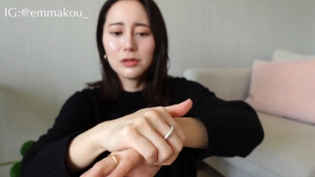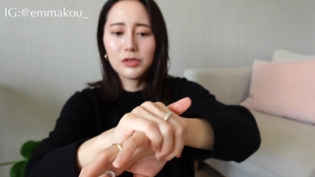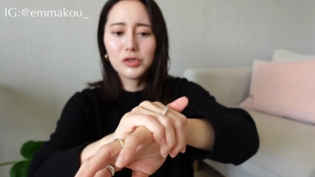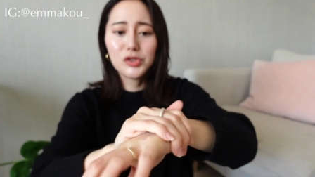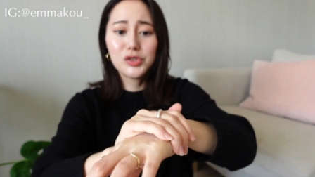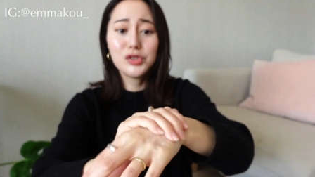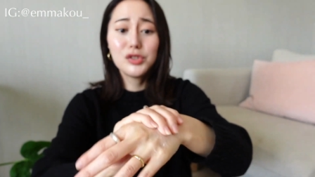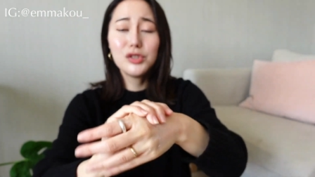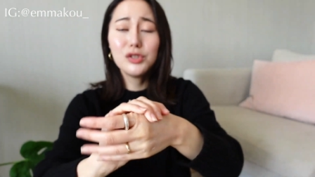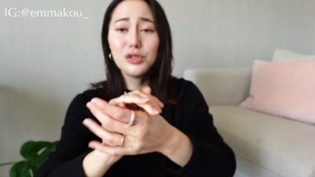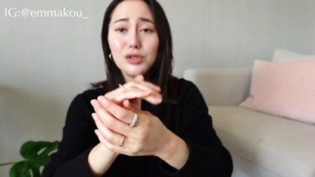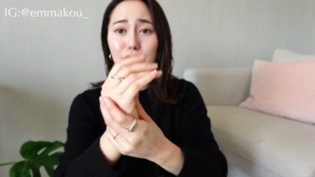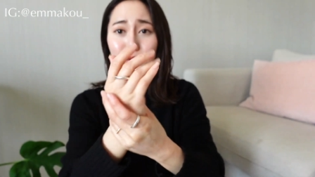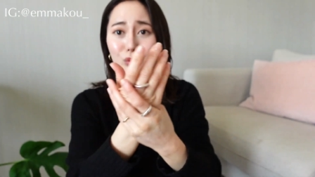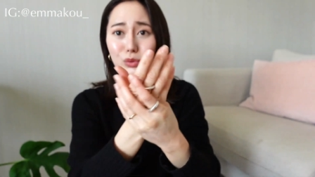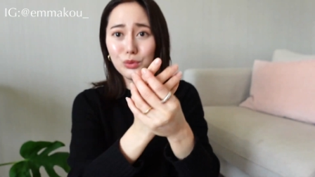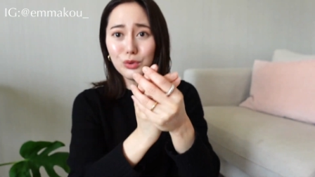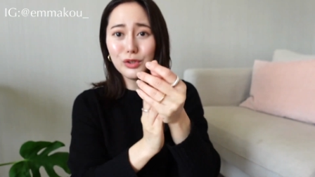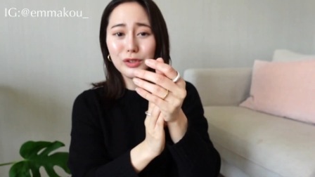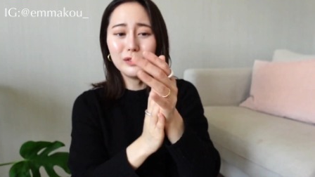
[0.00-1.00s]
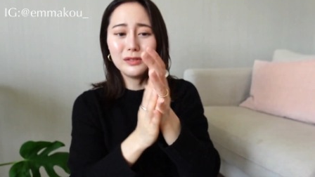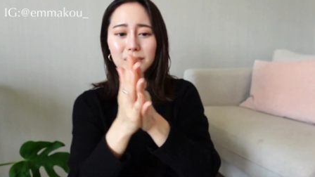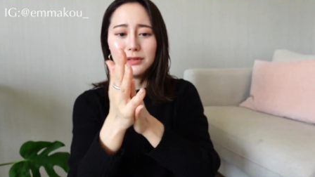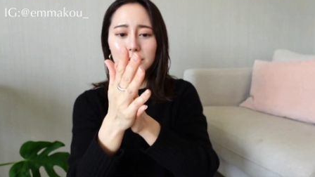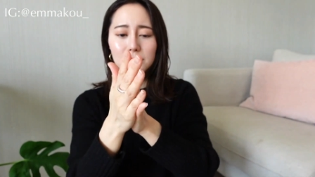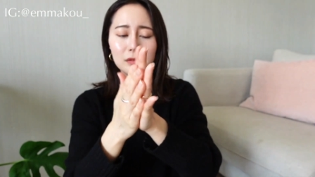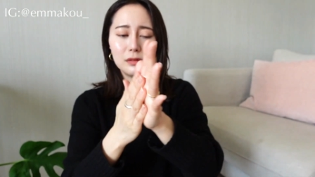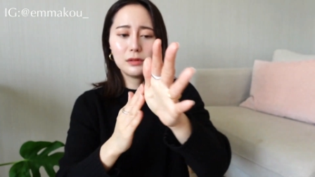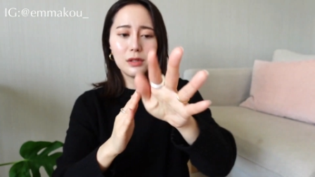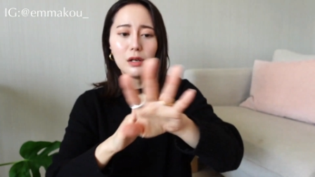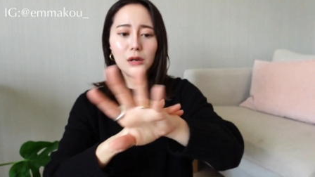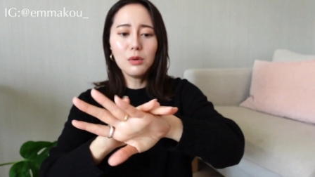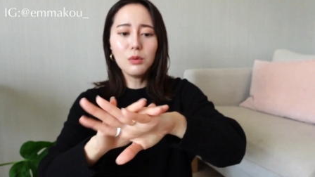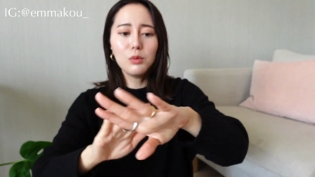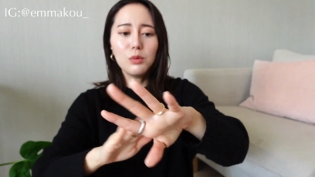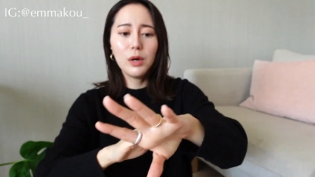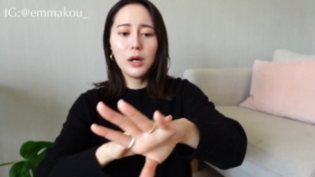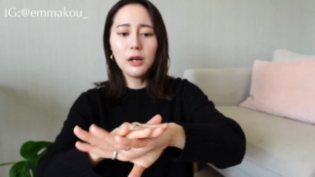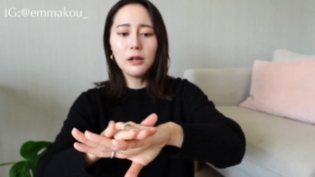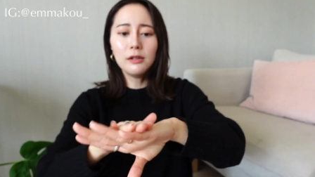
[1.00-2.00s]
滋润。然后
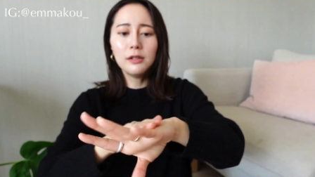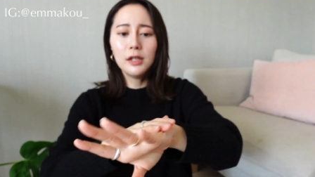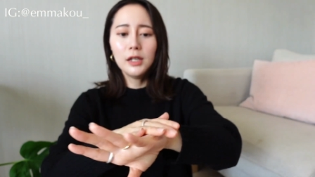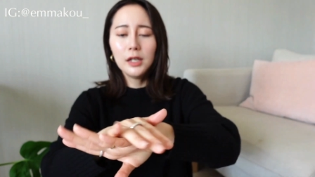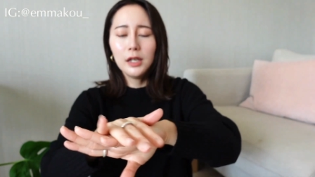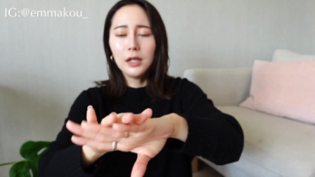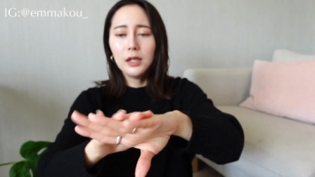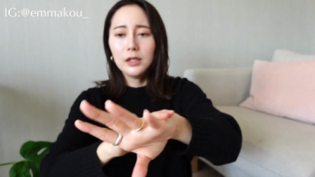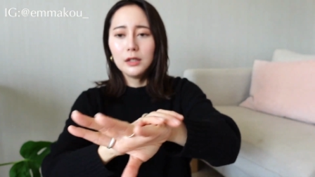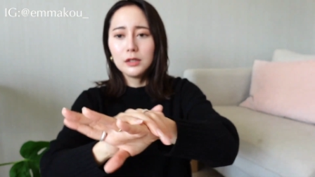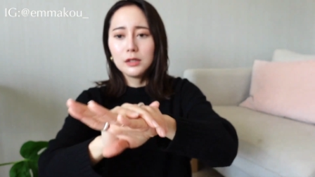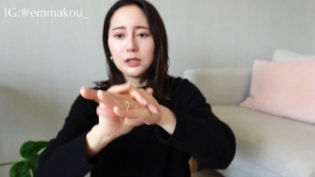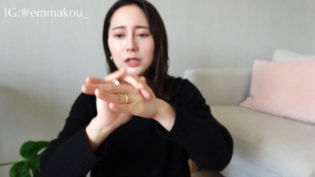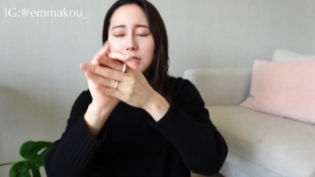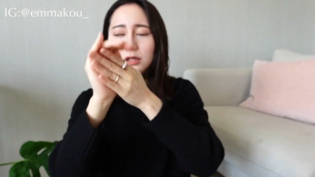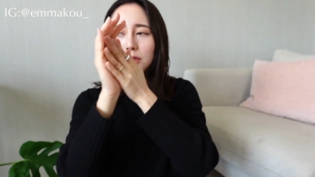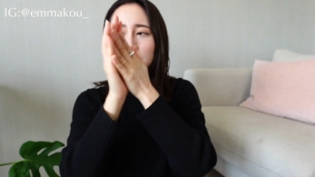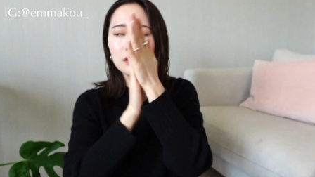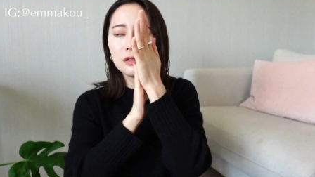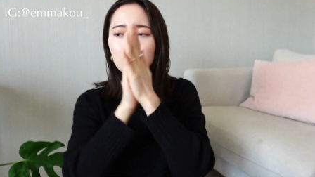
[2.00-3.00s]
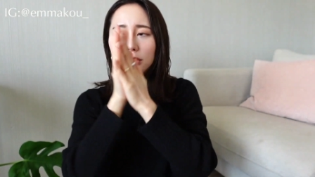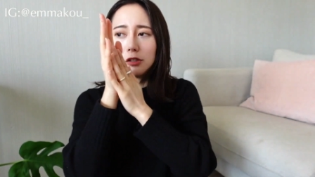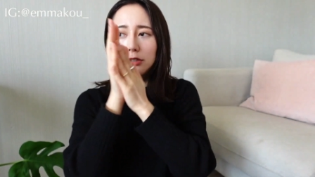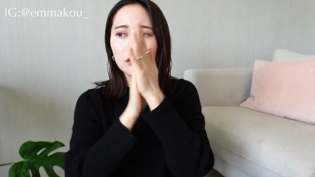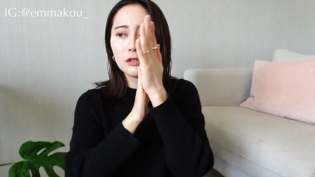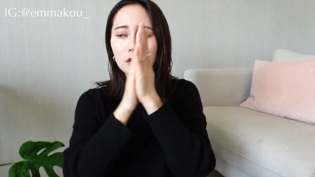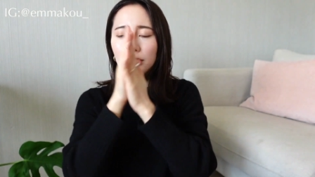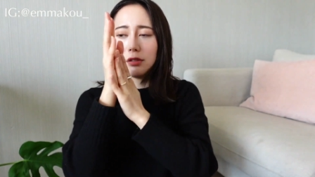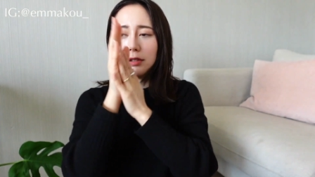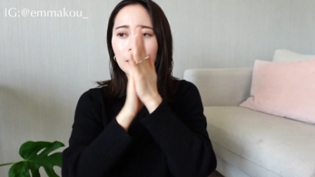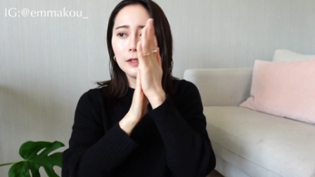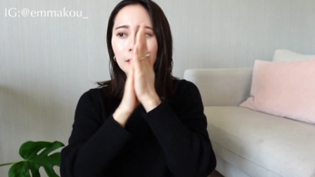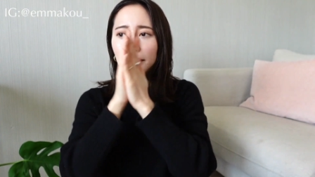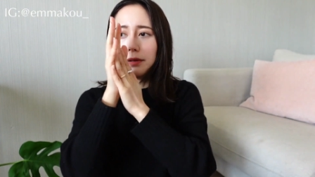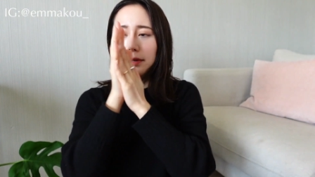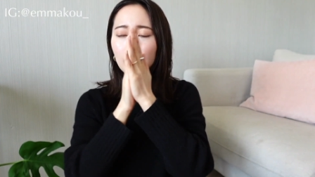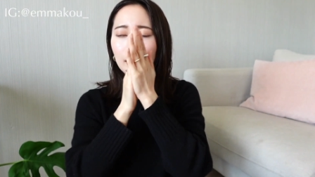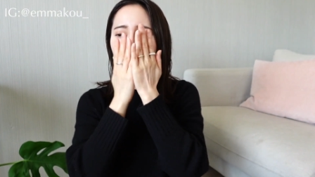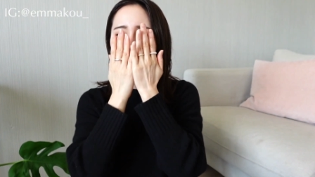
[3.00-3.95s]
我要测试的是呢，